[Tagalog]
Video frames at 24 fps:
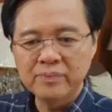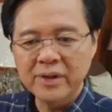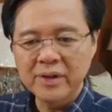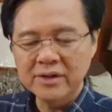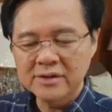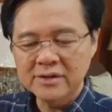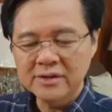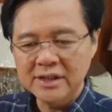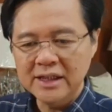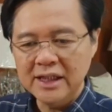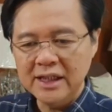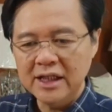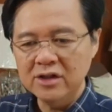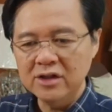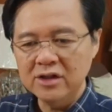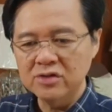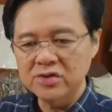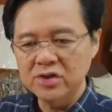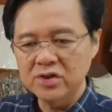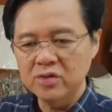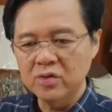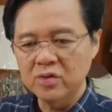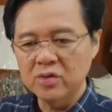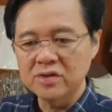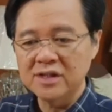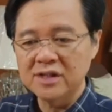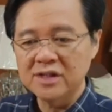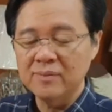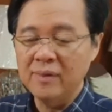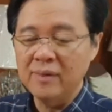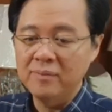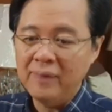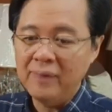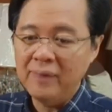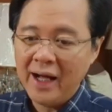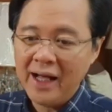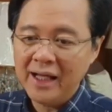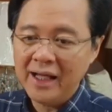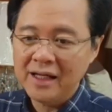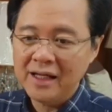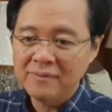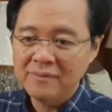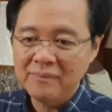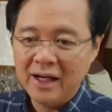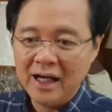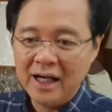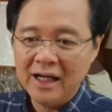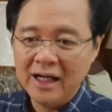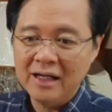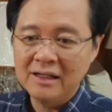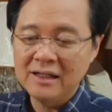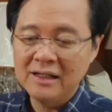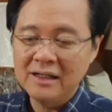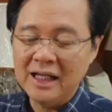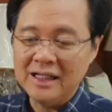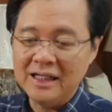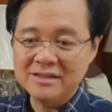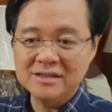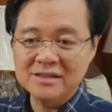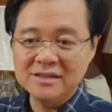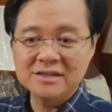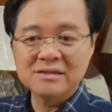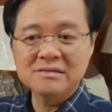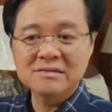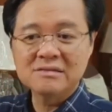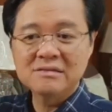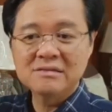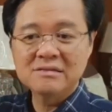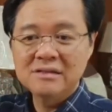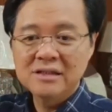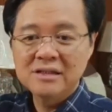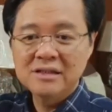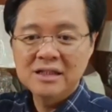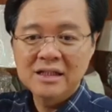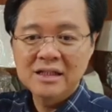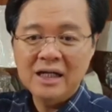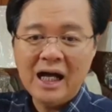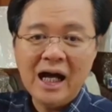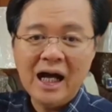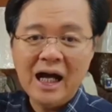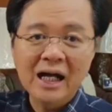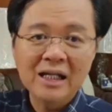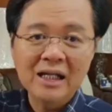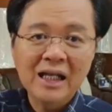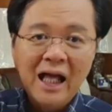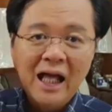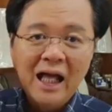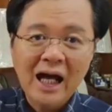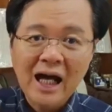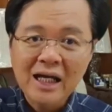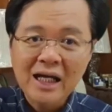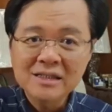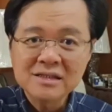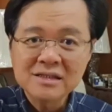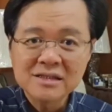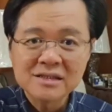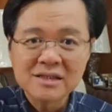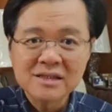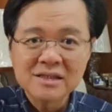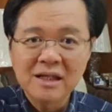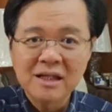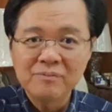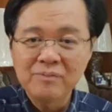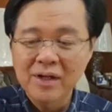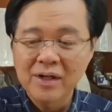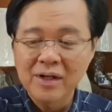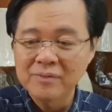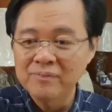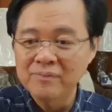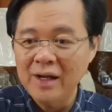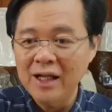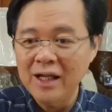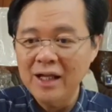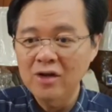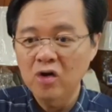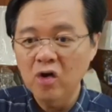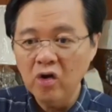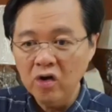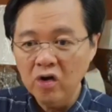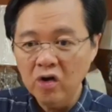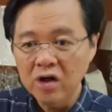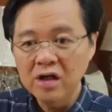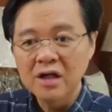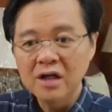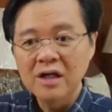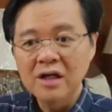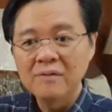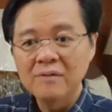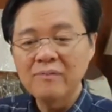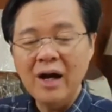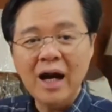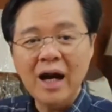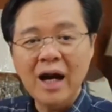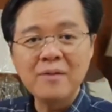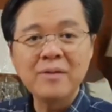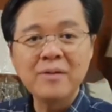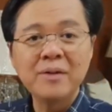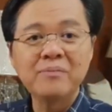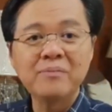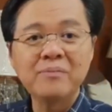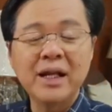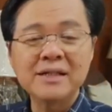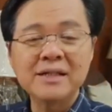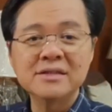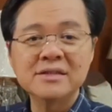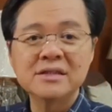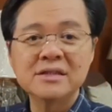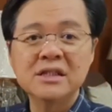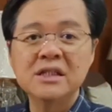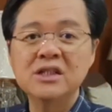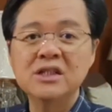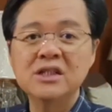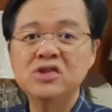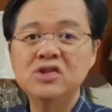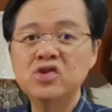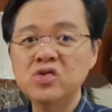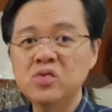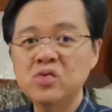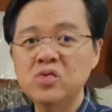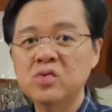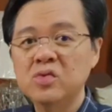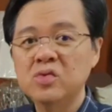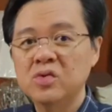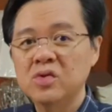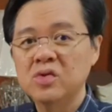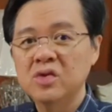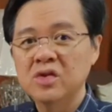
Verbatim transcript: Pero tingin ko siguro sa babae, baka less ang lakas ng pagpalo or baka may breast tissue.